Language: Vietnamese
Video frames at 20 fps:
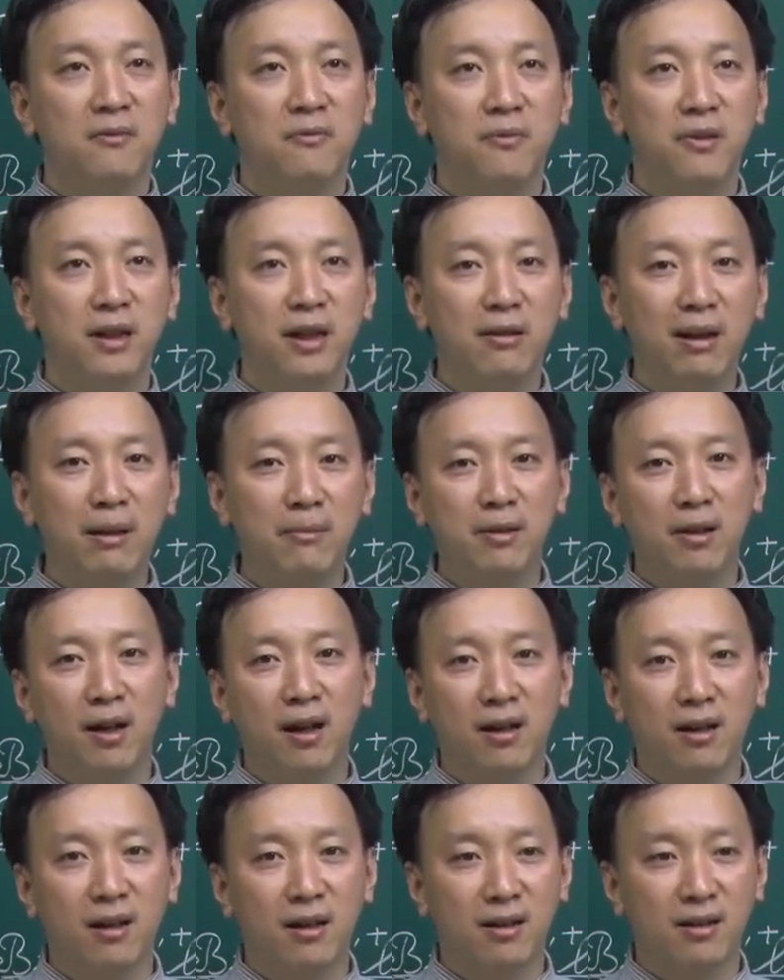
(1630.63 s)
và nếu làm
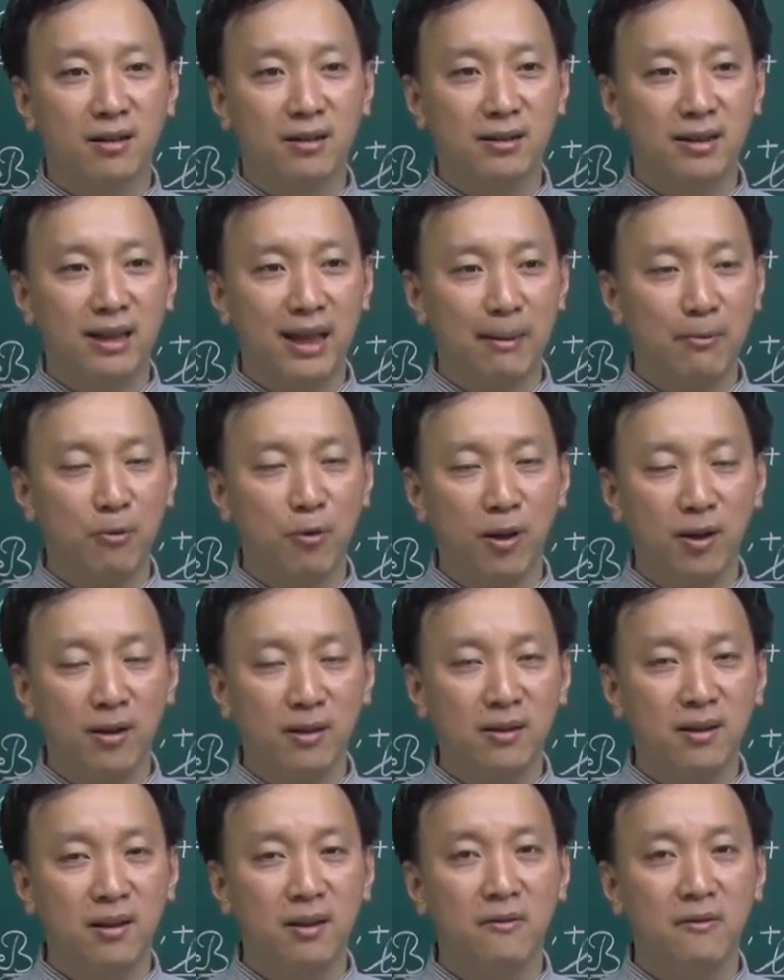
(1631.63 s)
được thì làm luôn